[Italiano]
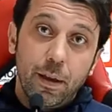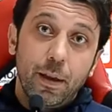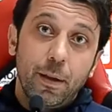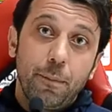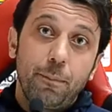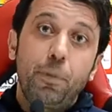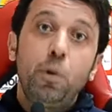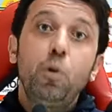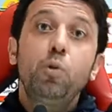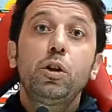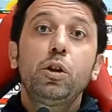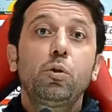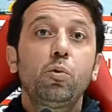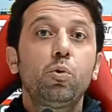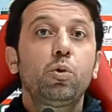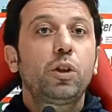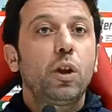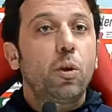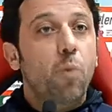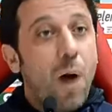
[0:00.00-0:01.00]
più di
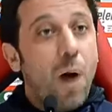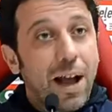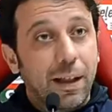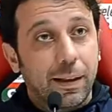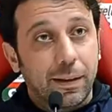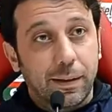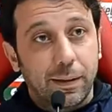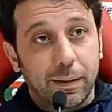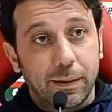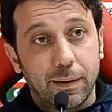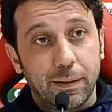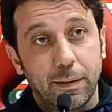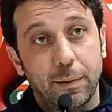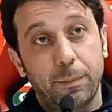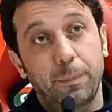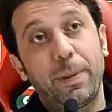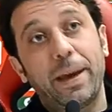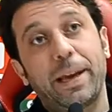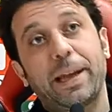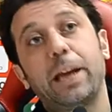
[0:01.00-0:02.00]
tutti quanti,
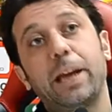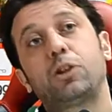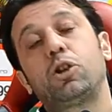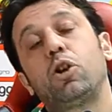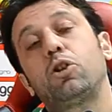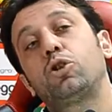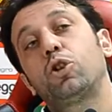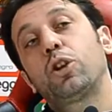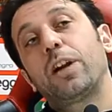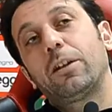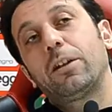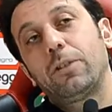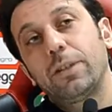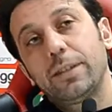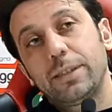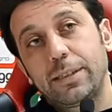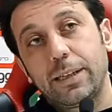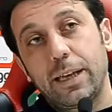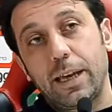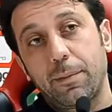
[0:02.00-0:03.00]
perché ci ho giocato
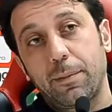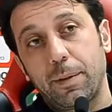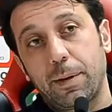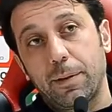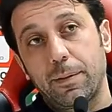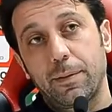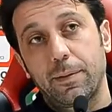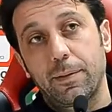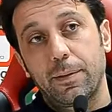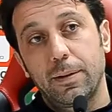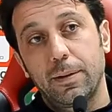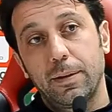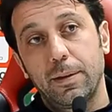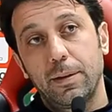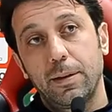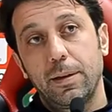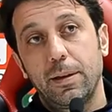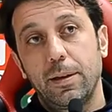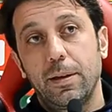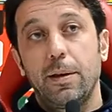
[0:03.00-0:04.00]
insieme.
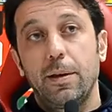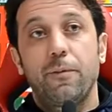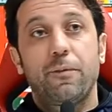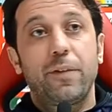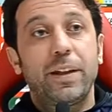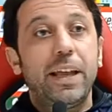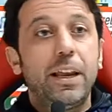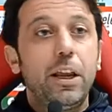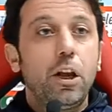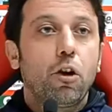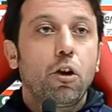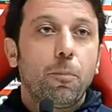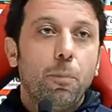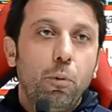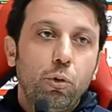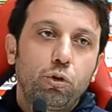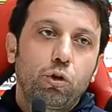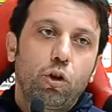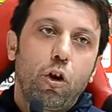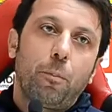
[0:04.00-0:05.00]
Federico
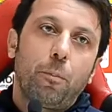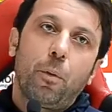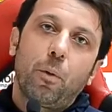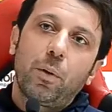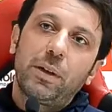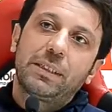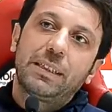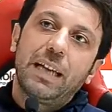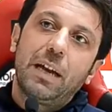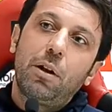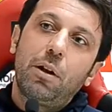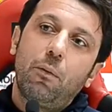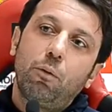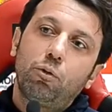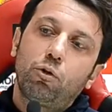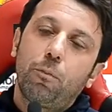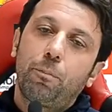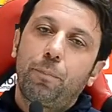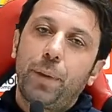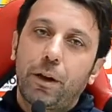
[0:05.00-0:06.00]
purtroppo quest'anno ha avuto
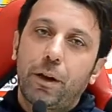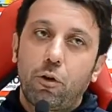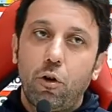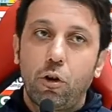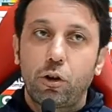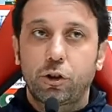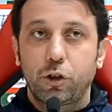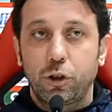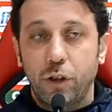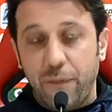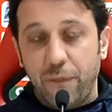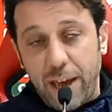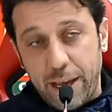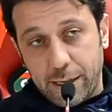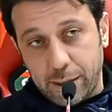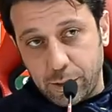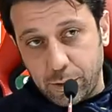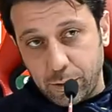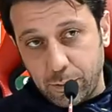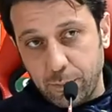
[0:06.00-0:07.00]
un percorso
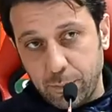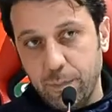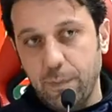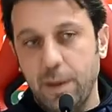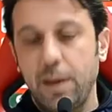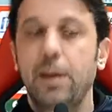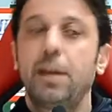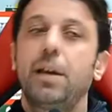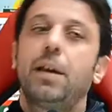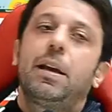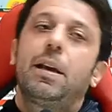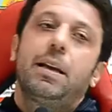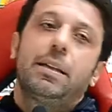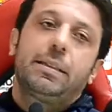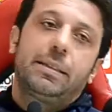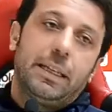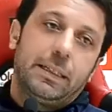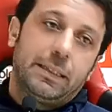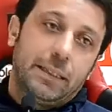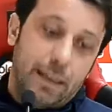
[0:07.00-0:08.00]
diverso.
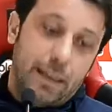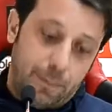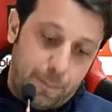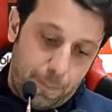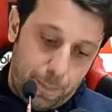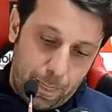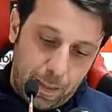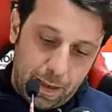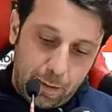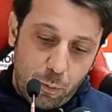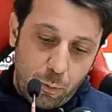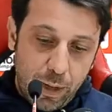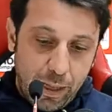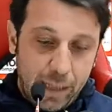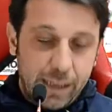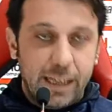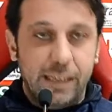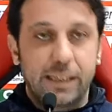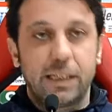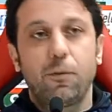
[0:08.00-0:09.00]
Se, quindi
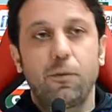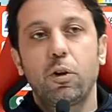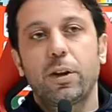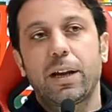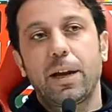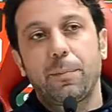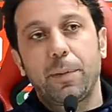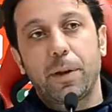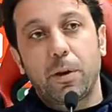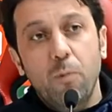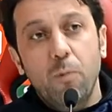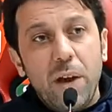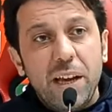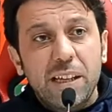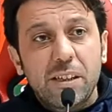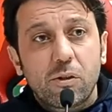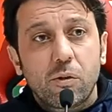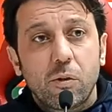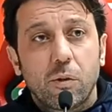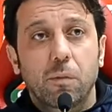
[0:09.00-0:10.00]
se si vuole capire
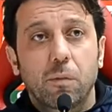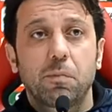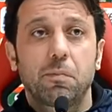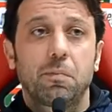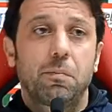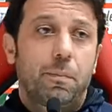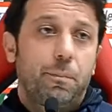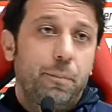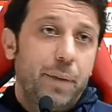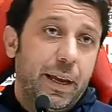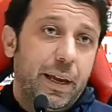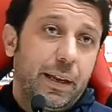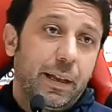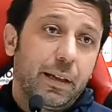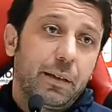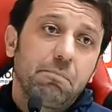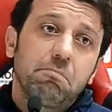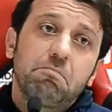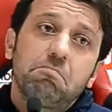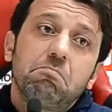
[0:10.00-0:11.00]
questo,
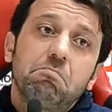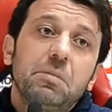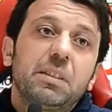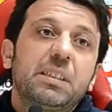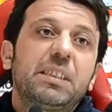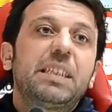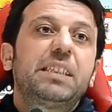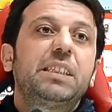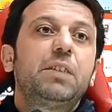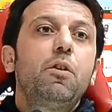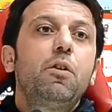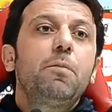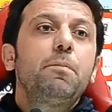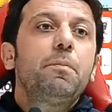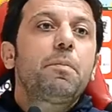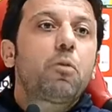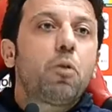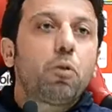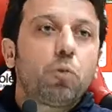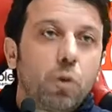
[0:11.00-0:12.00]
bene. Se si vuole
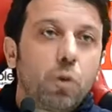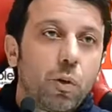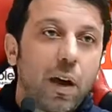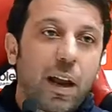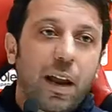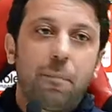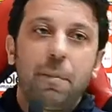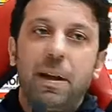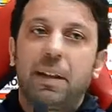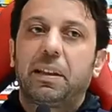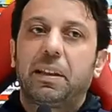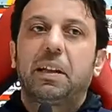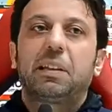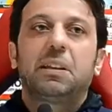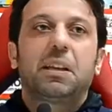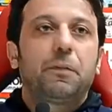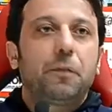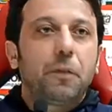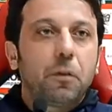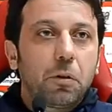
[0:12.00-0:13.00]
continuare a mettere in
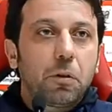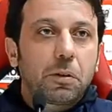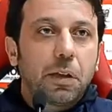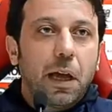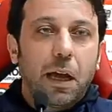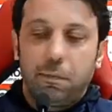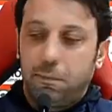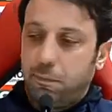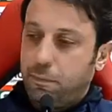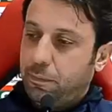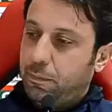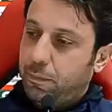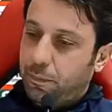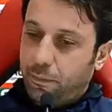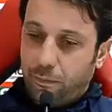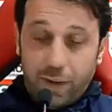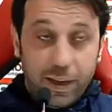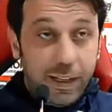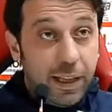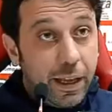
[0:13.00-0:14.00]
difficoltà
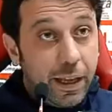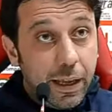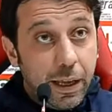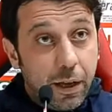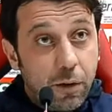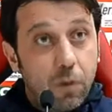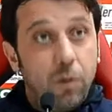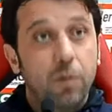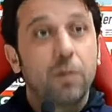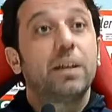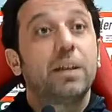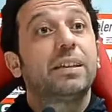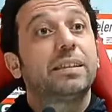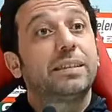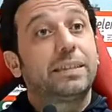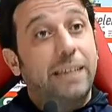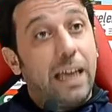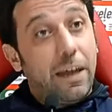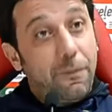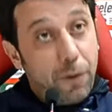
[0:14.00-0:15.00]
Federico,
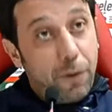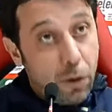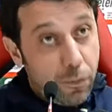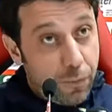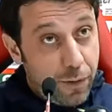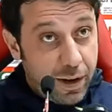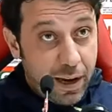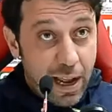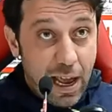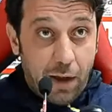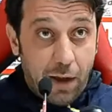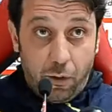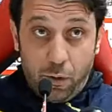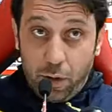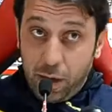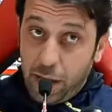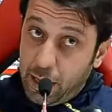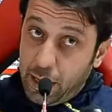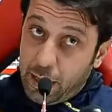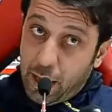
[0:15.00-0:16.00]
Stefano Ferrario,
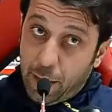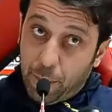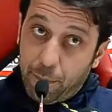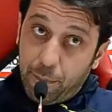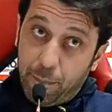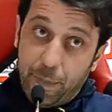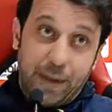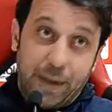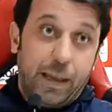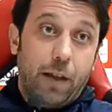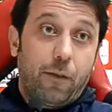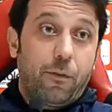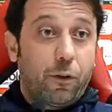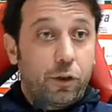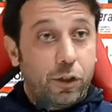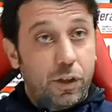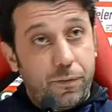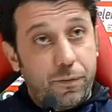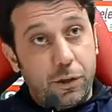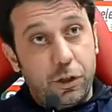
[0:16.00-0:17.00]
idem, perché
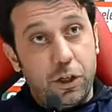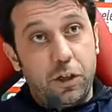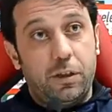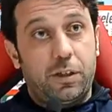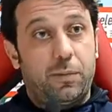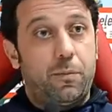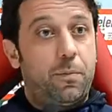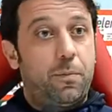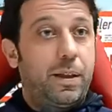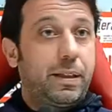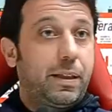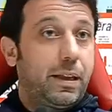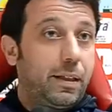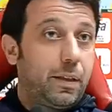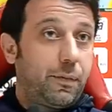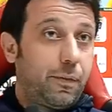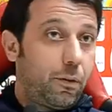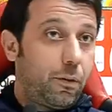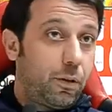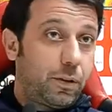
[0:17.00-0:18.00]
così facendo si può mettere in
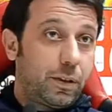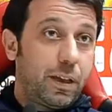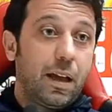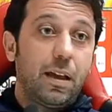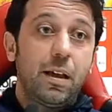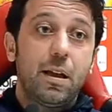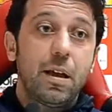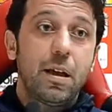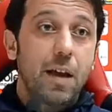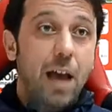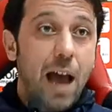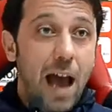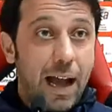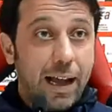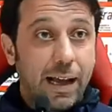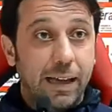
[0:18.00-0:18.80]
difficoltà anche